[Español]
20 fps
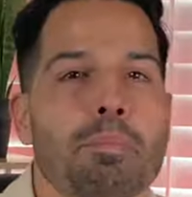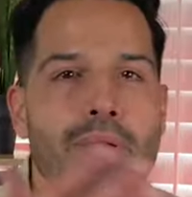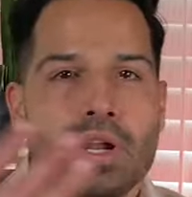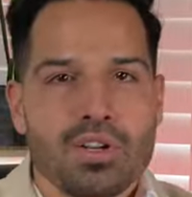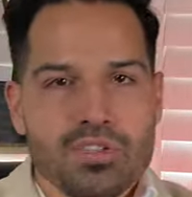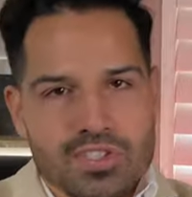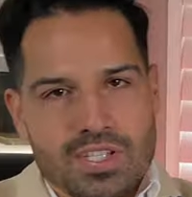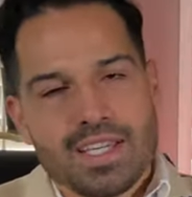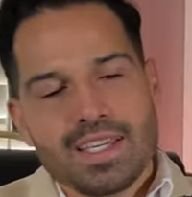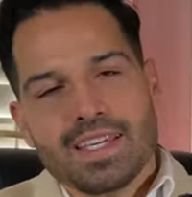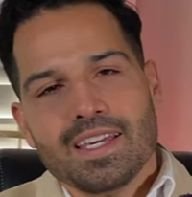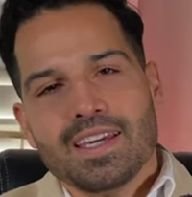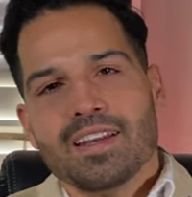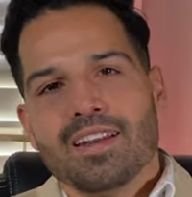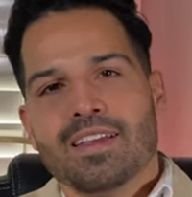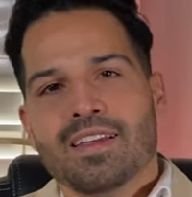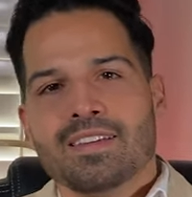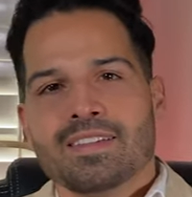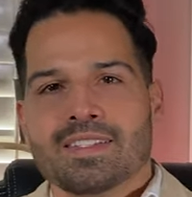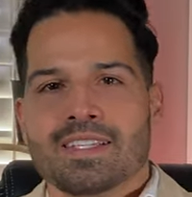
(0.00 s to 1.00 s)
Pero sí quiere
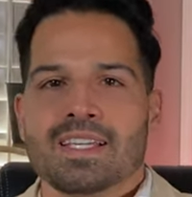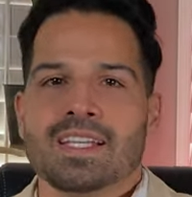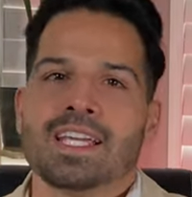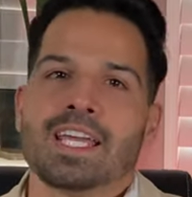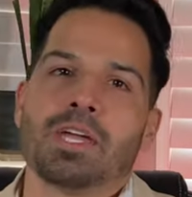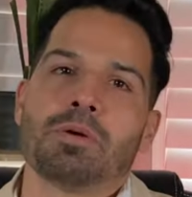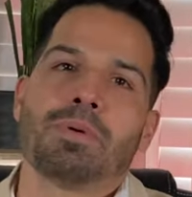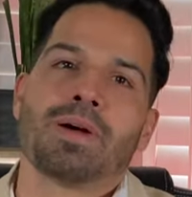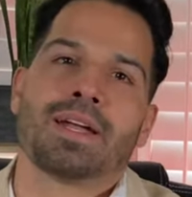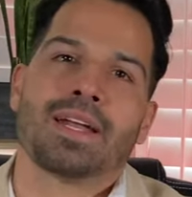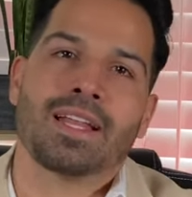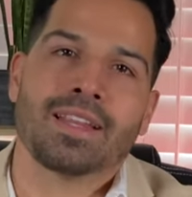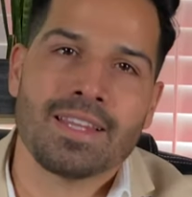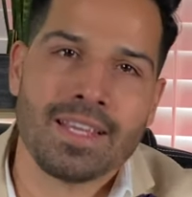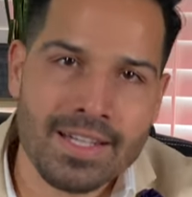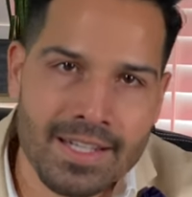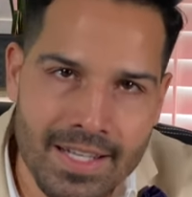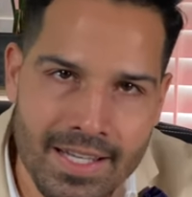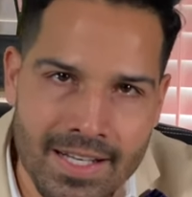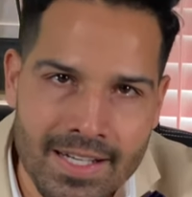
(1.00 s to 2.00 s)
decir que van a
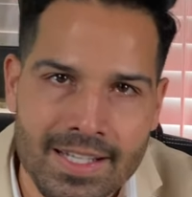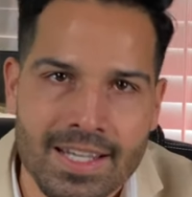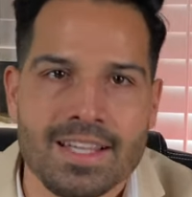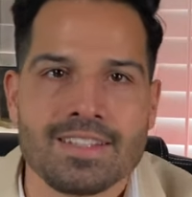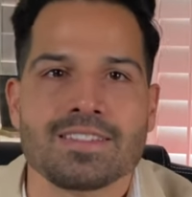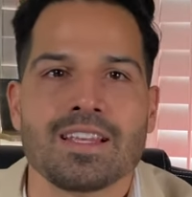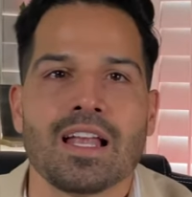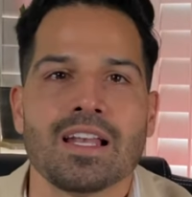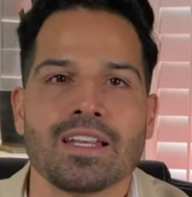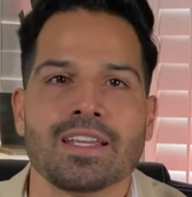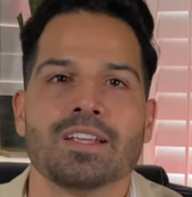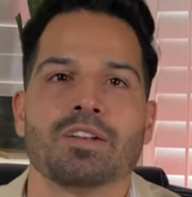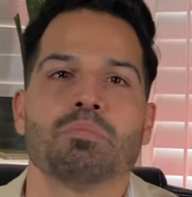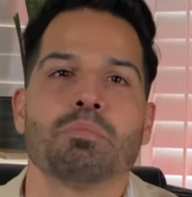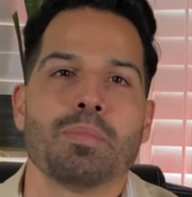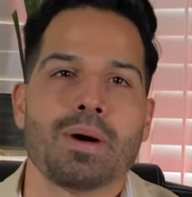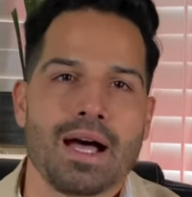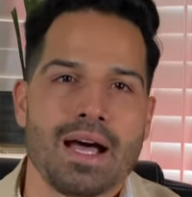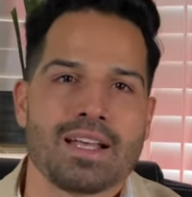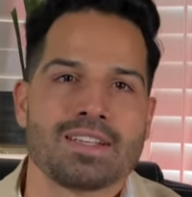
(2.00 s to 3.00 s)
tener que salir
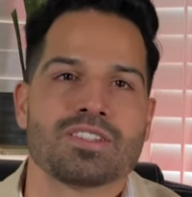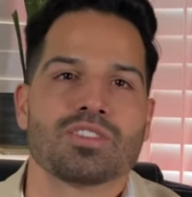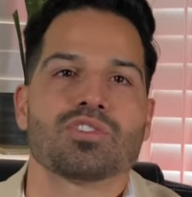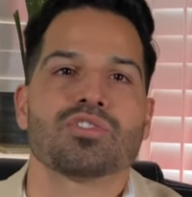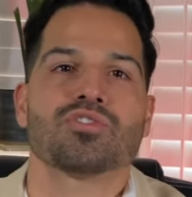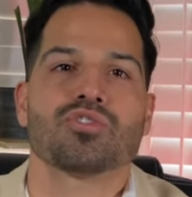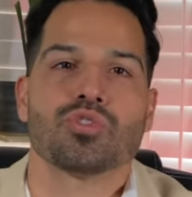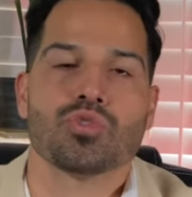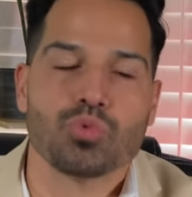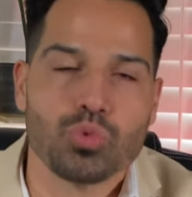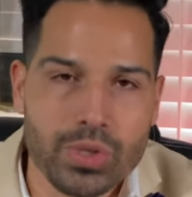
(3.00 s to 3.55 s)
más con sus